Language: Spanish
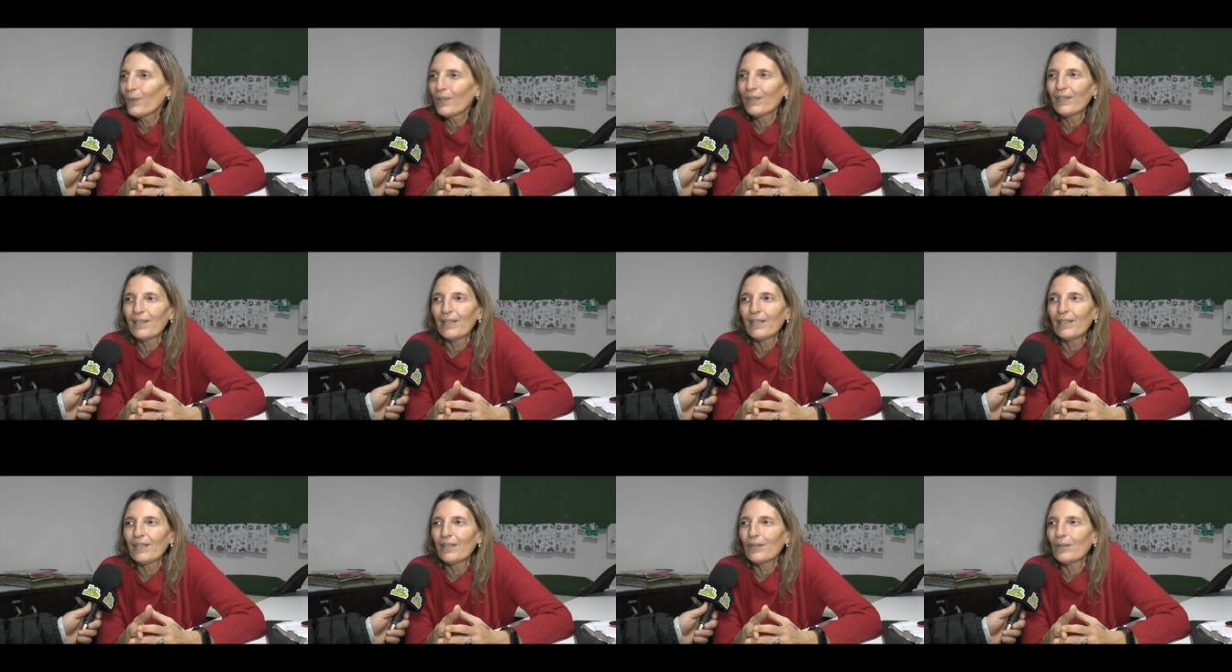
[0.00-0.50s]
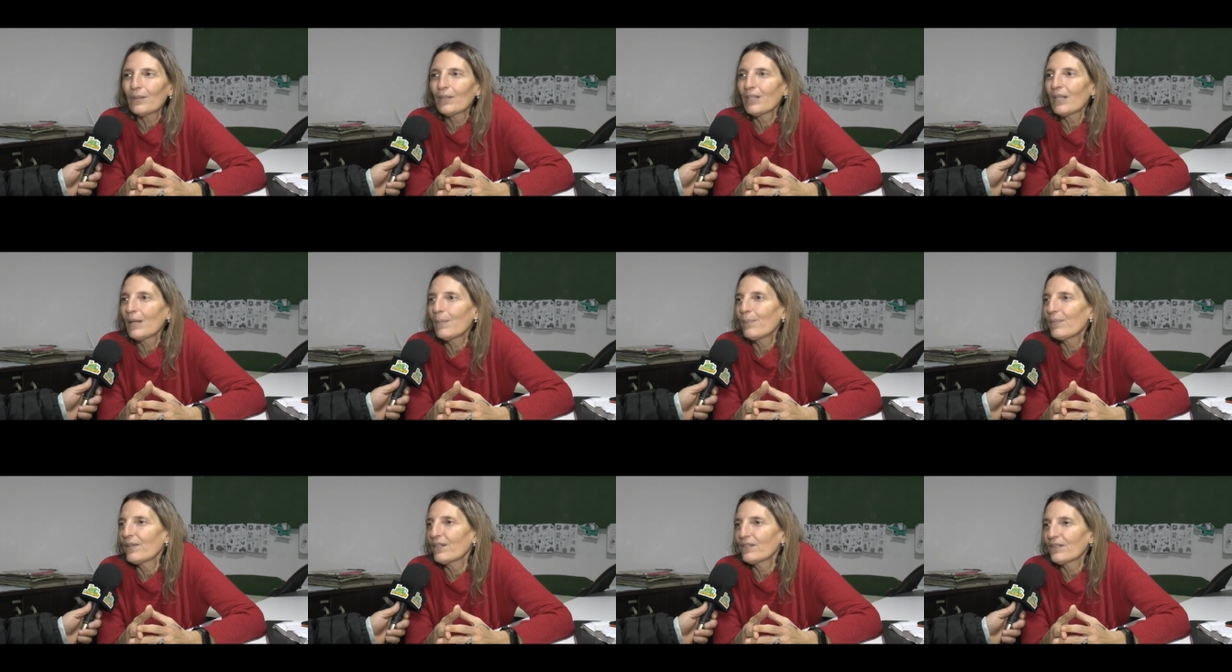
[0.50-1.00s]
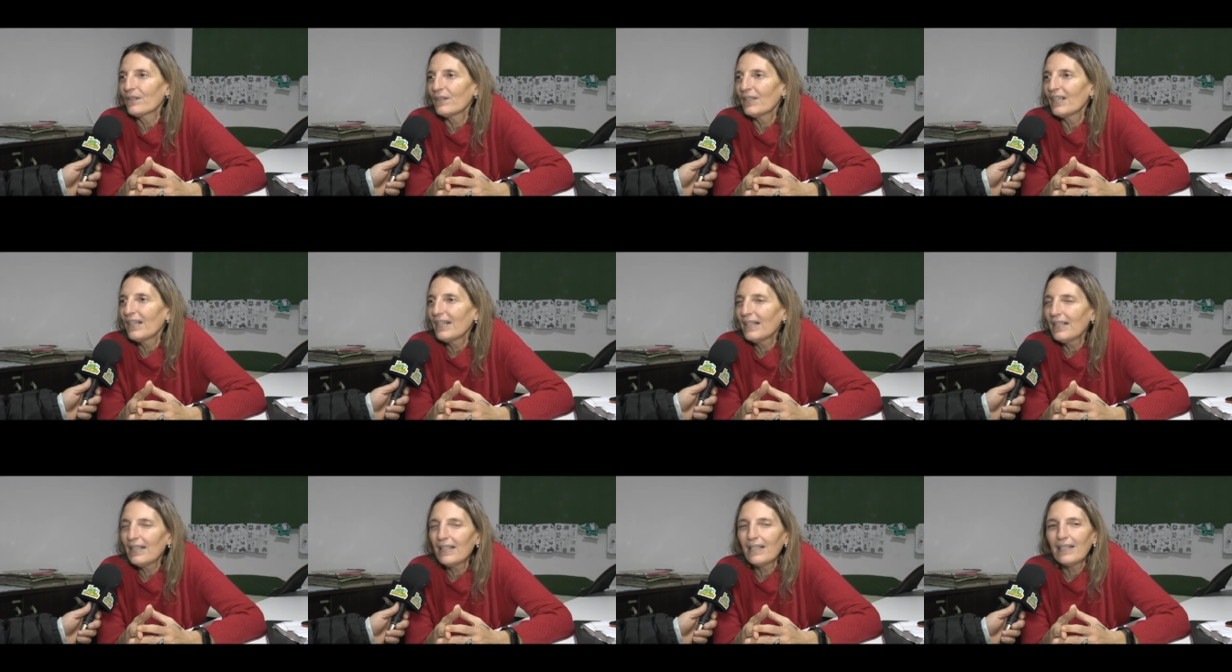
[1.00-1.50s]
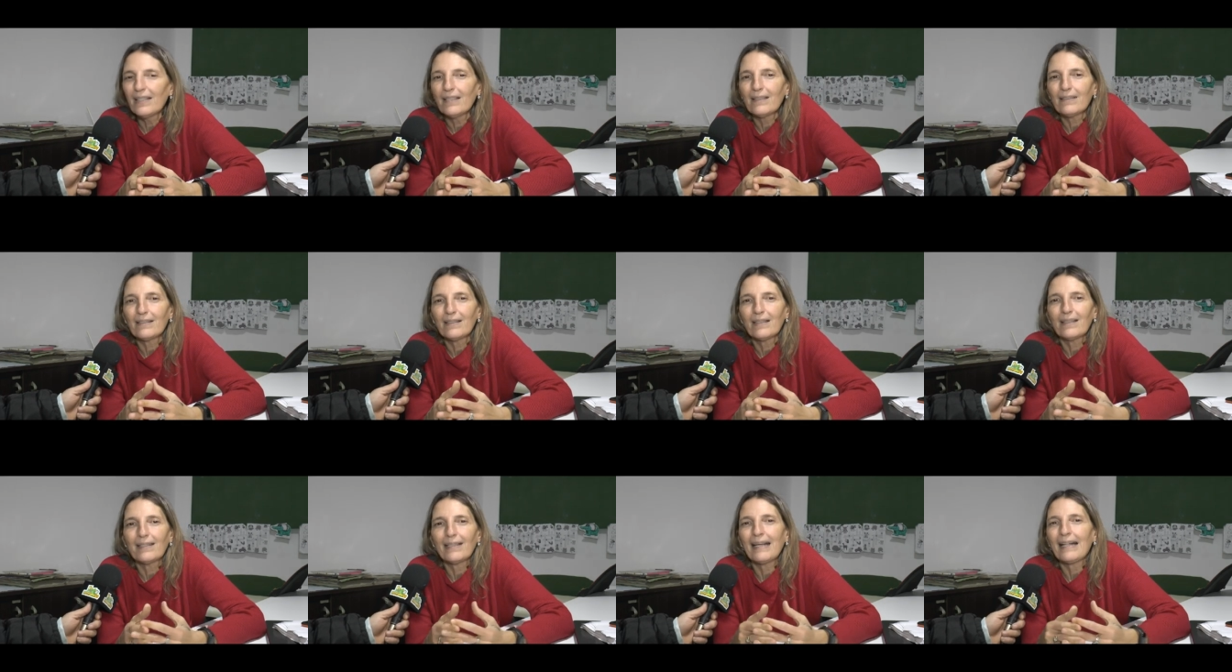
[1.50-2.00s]
cuentan historias
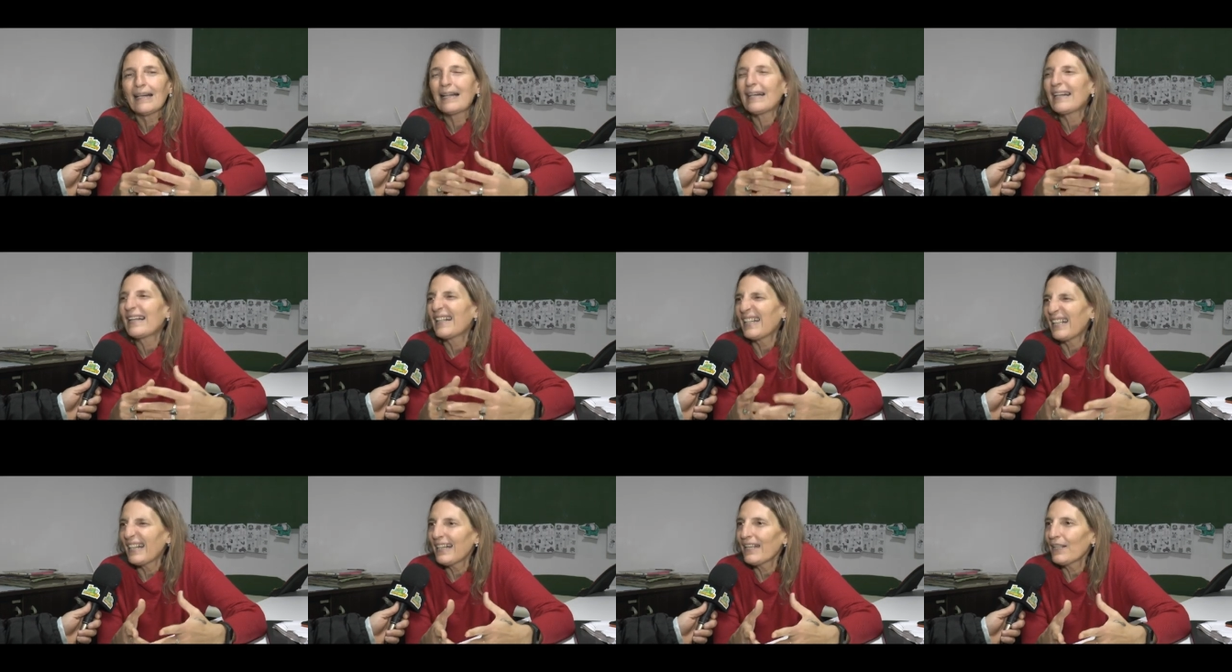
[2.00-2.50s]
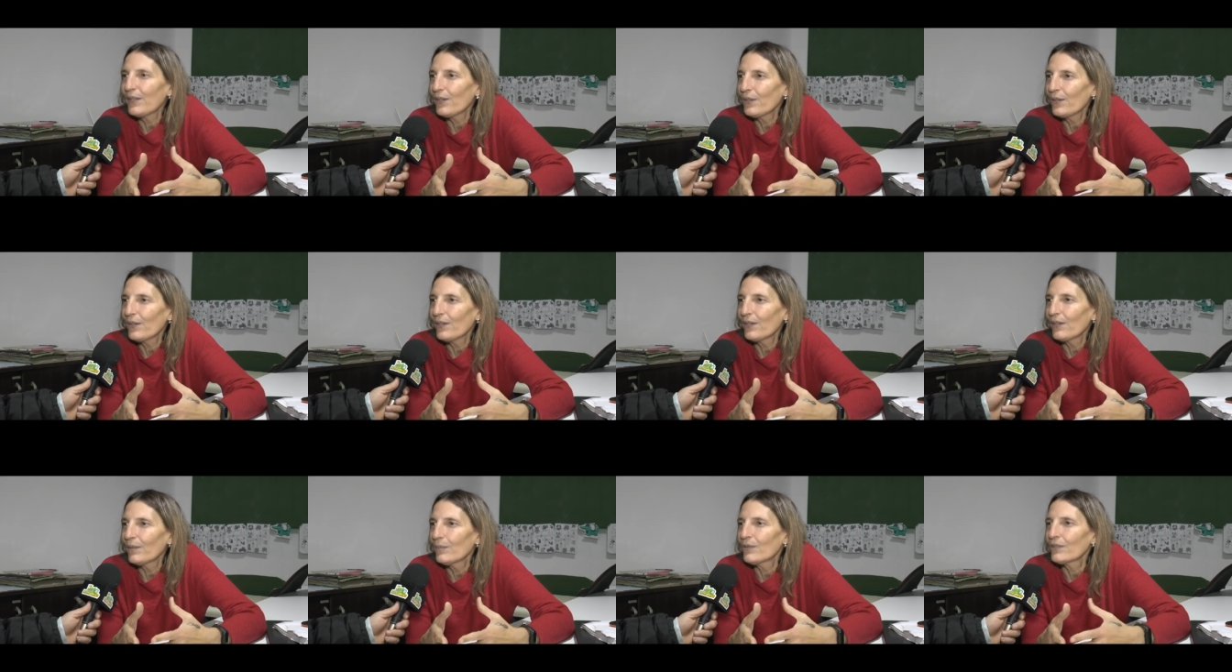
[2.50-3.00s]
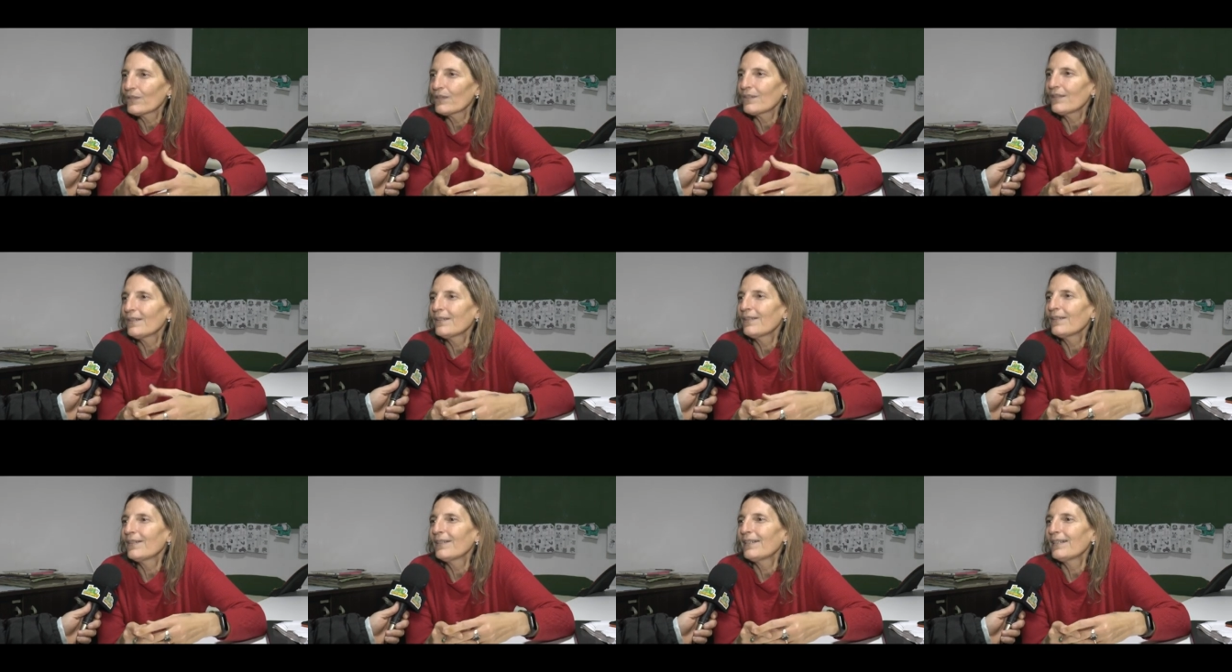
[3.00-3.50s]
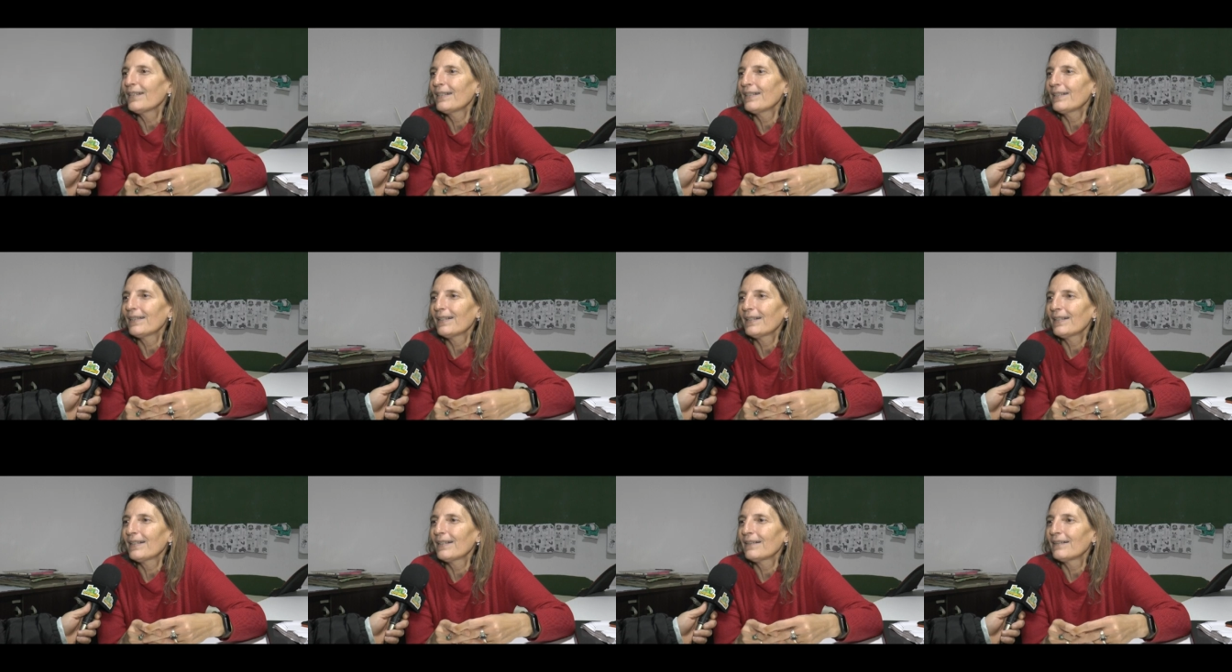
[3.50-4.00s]
personales, están cargados de emociones,
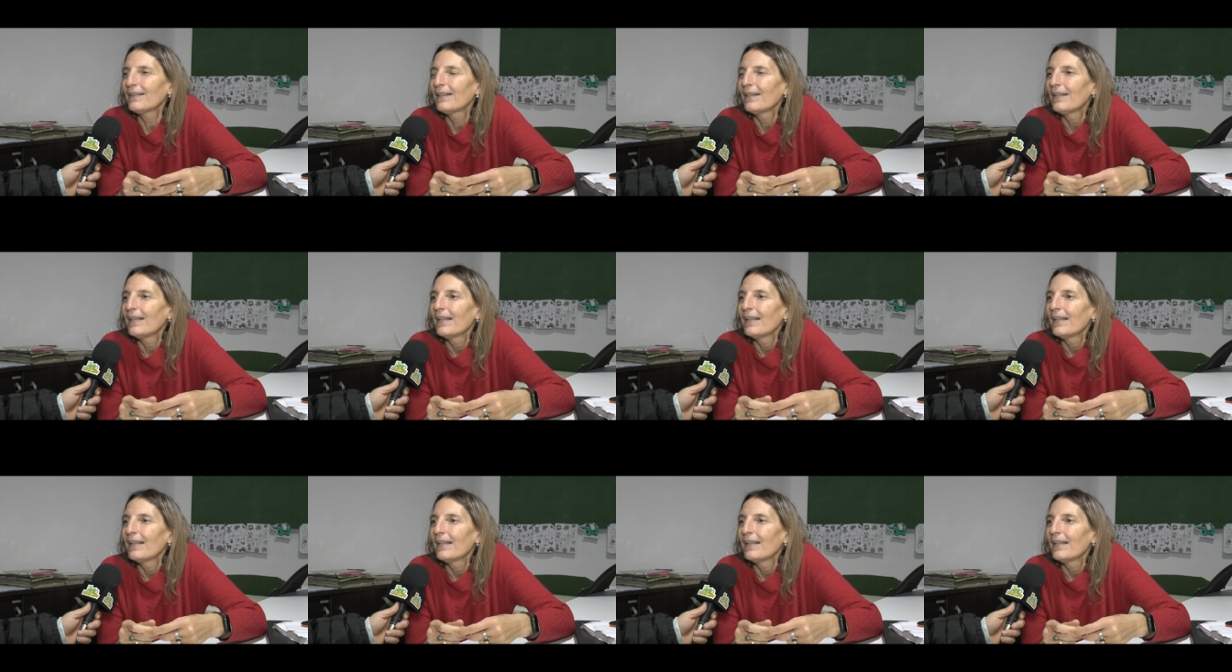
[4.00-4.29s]
están...